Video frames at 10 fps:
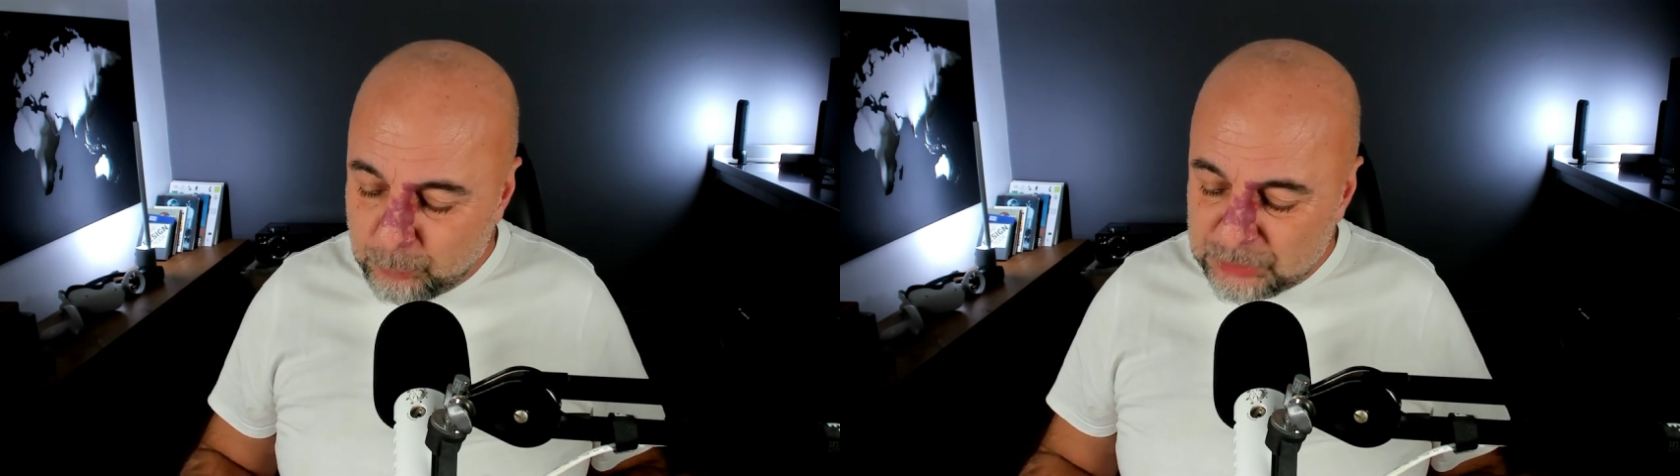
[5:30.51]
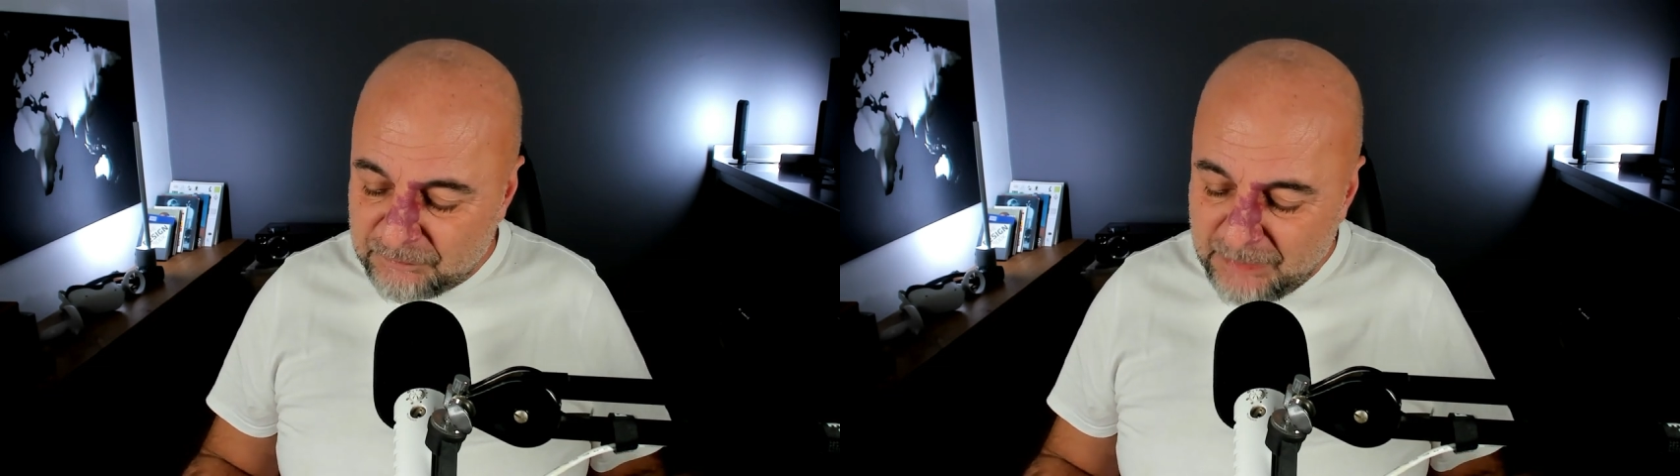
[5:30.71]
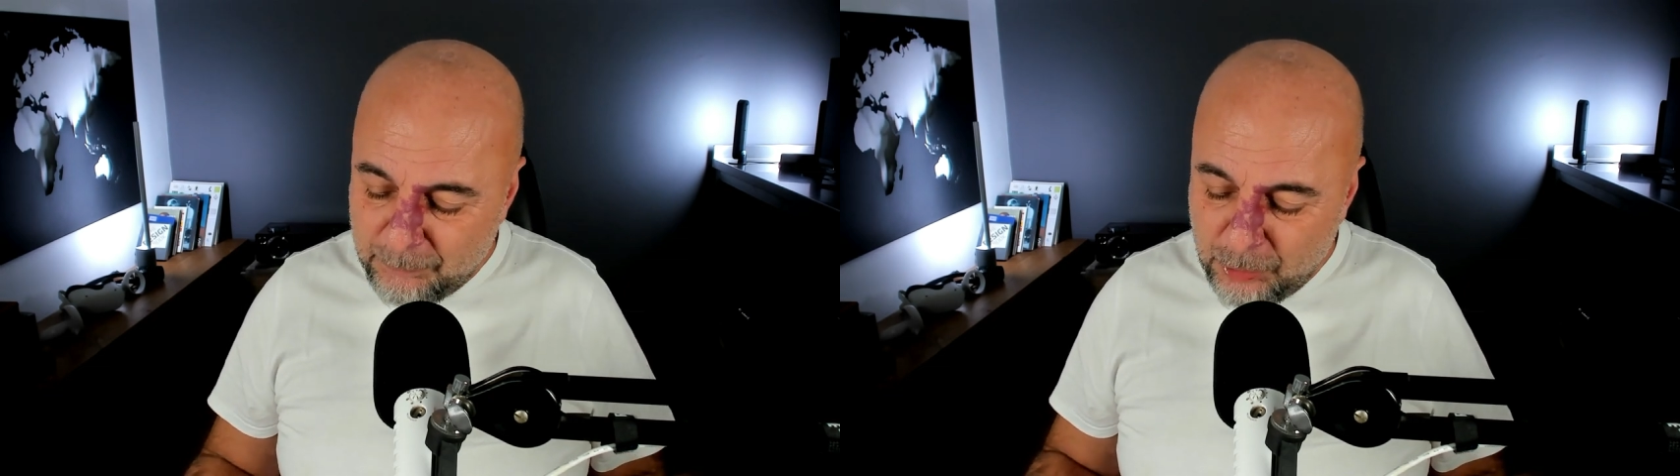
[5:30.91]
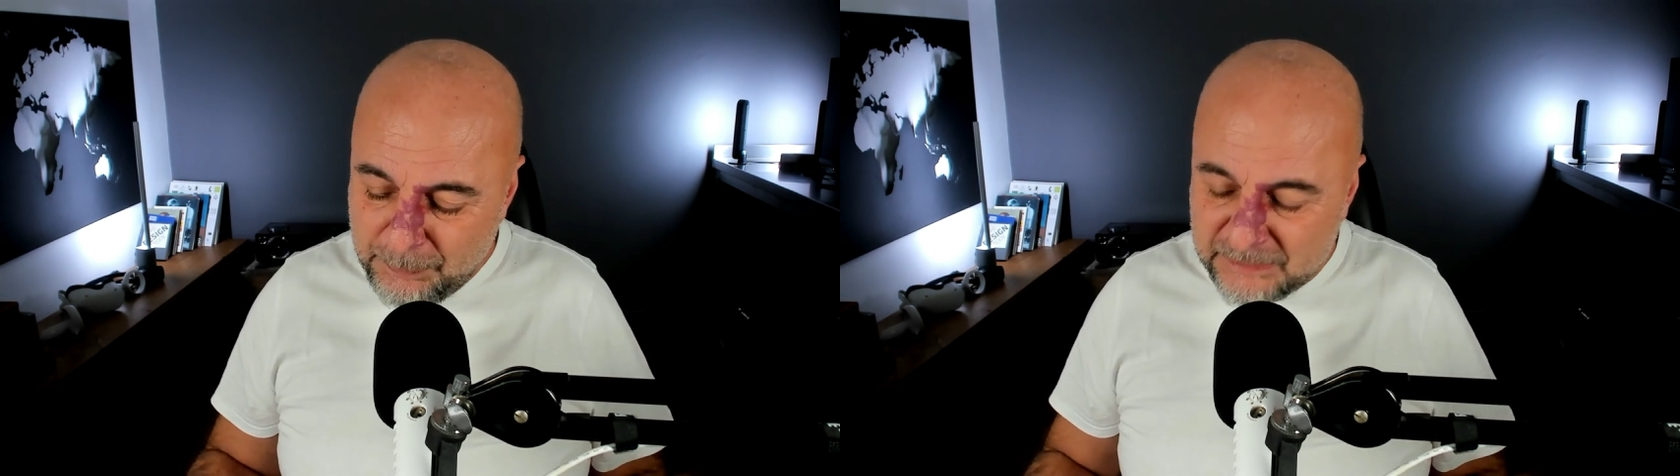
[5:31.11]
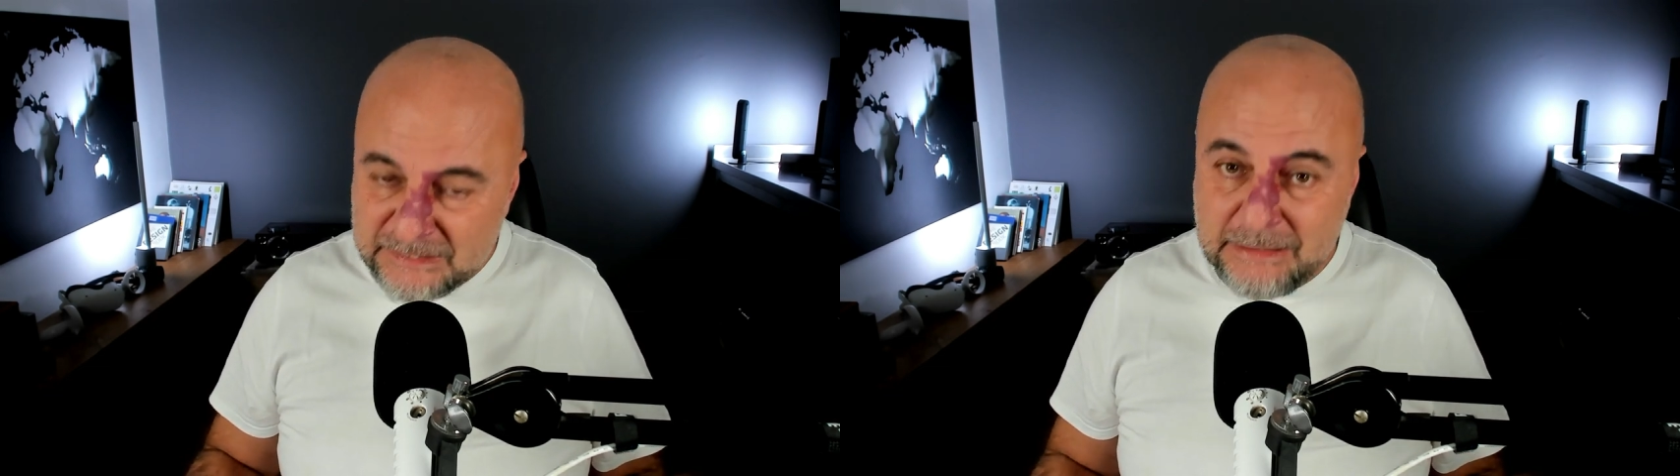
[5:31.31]
Bu sefer böyle
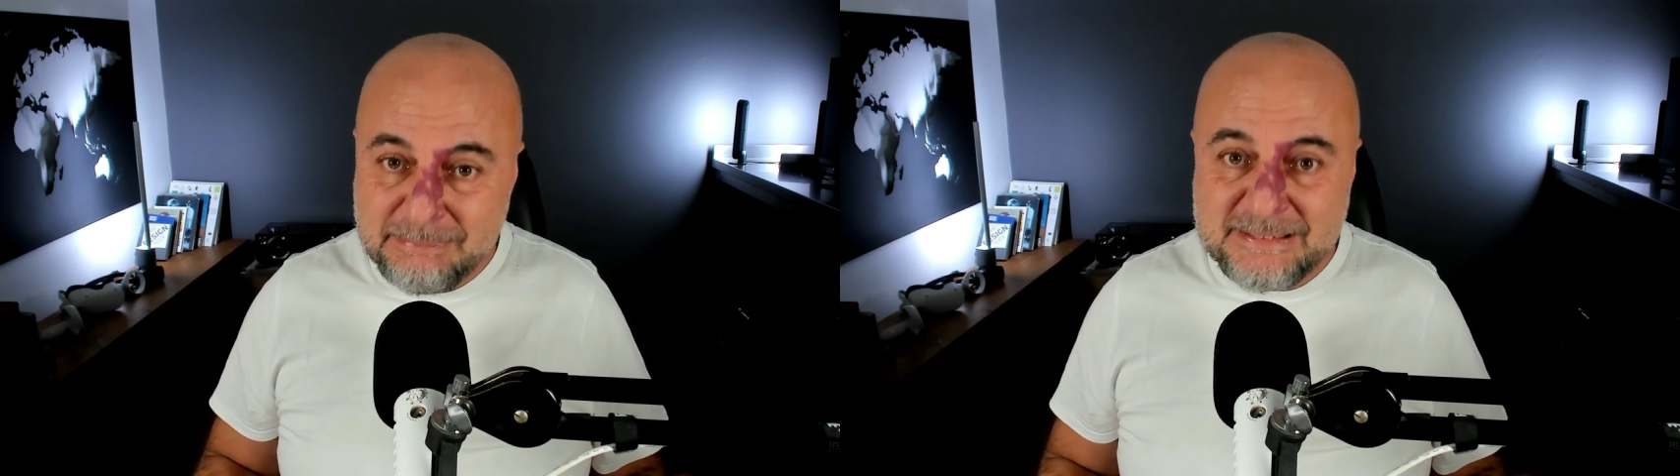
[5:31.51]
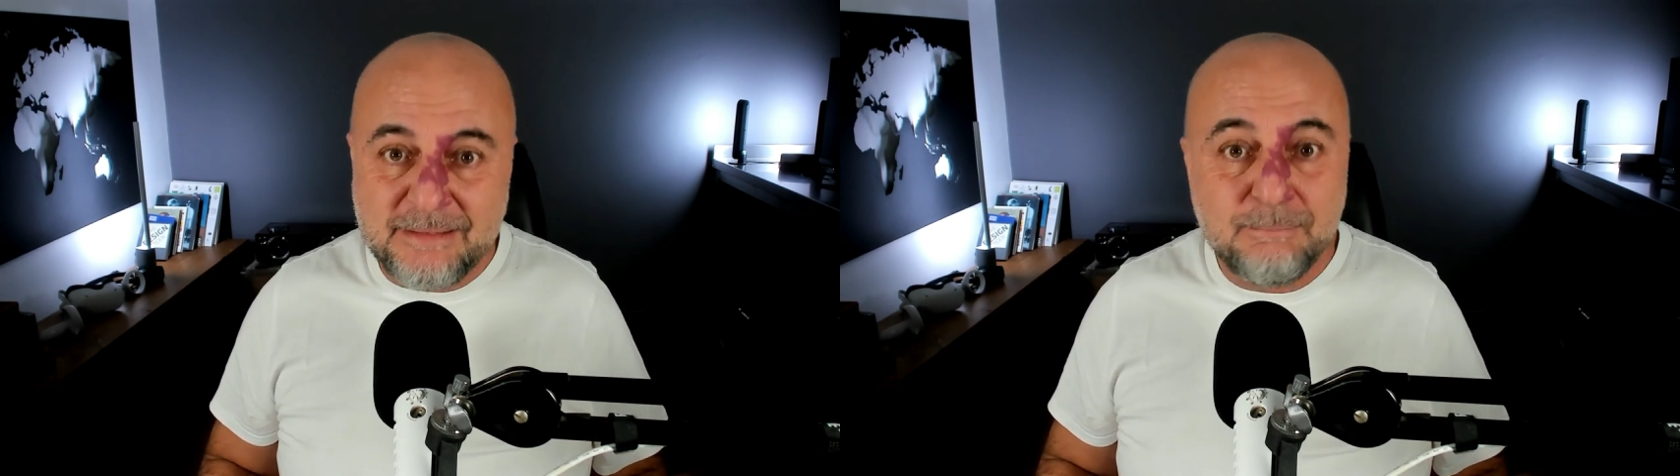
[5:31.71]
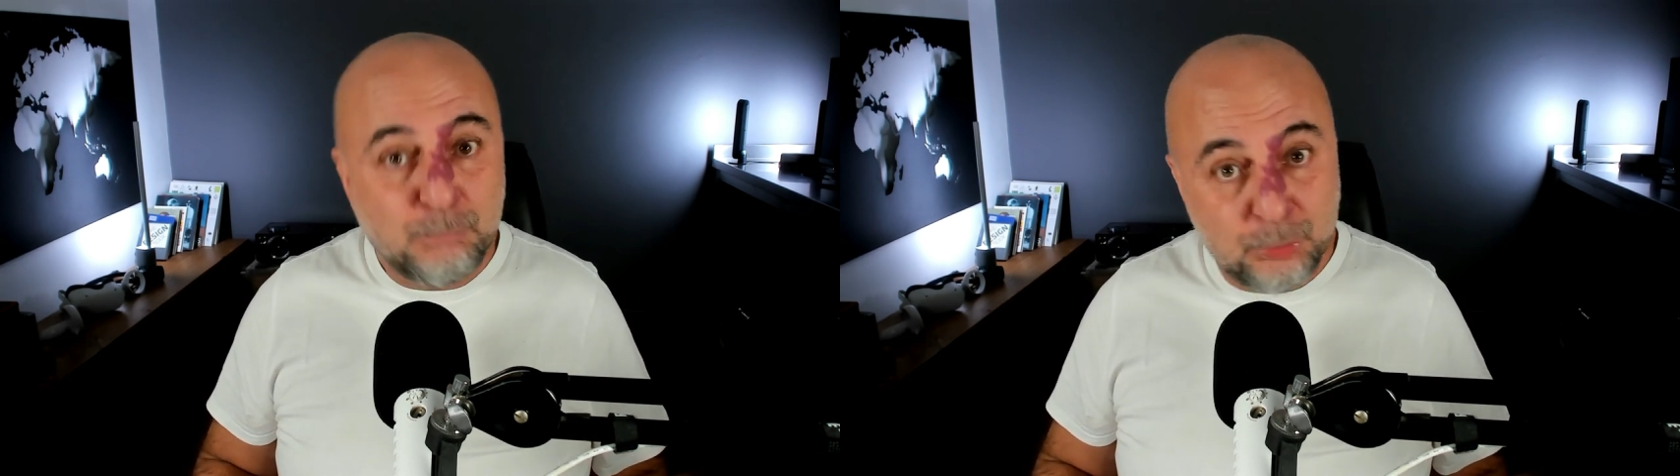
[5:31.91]
biraz iyimserim.